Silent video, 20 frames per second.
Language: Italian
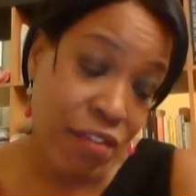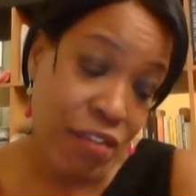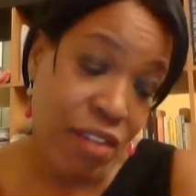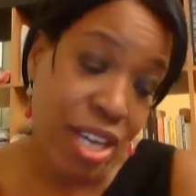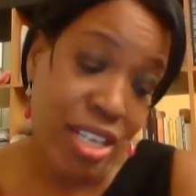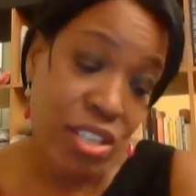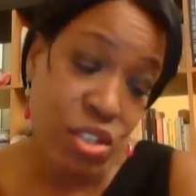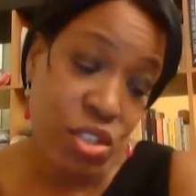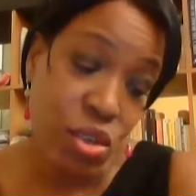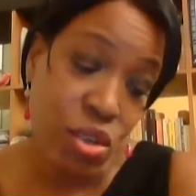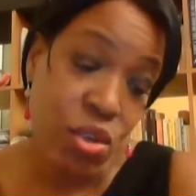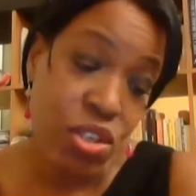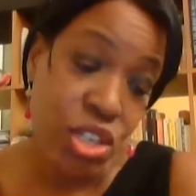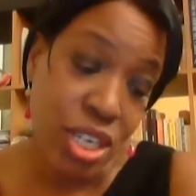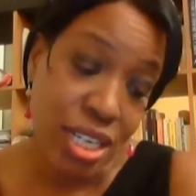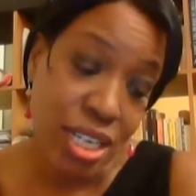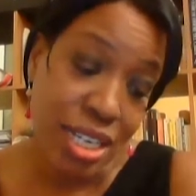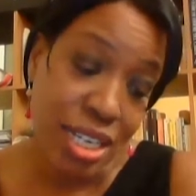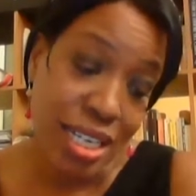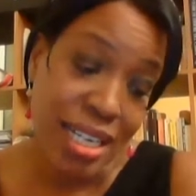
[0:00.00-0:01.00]
fare
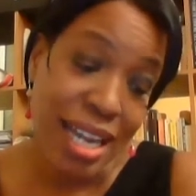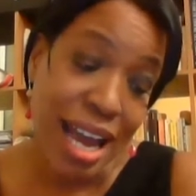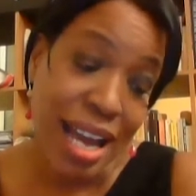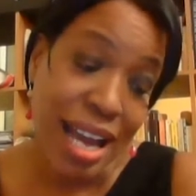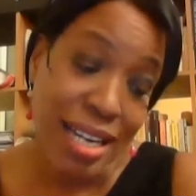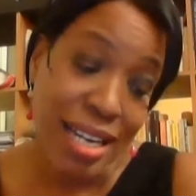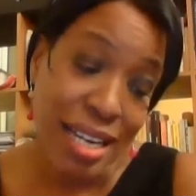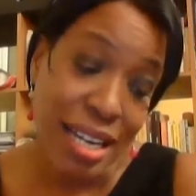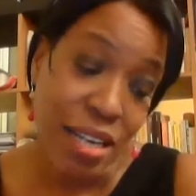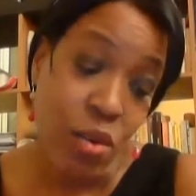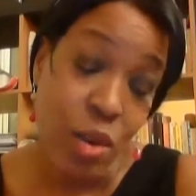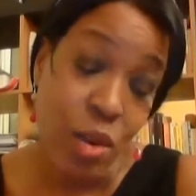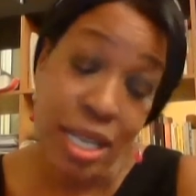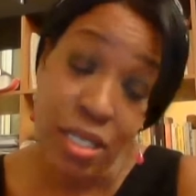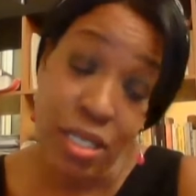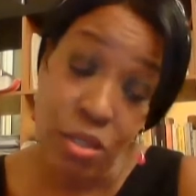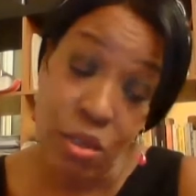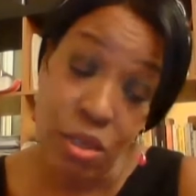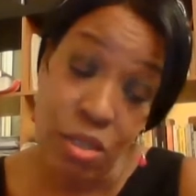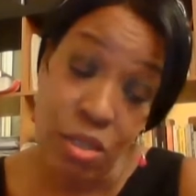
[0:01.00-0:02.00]
sorgere le carie in
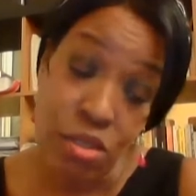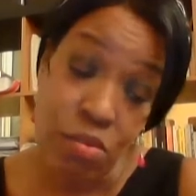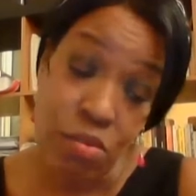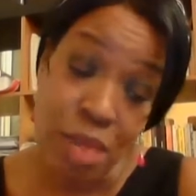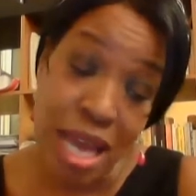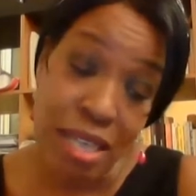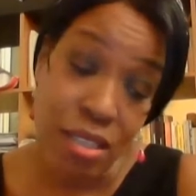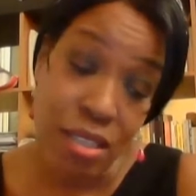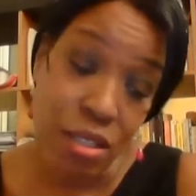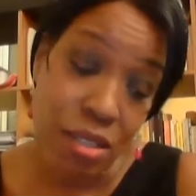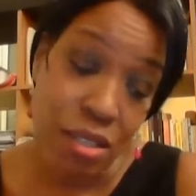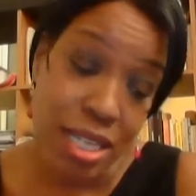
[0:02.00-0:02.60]
quanto lo smalto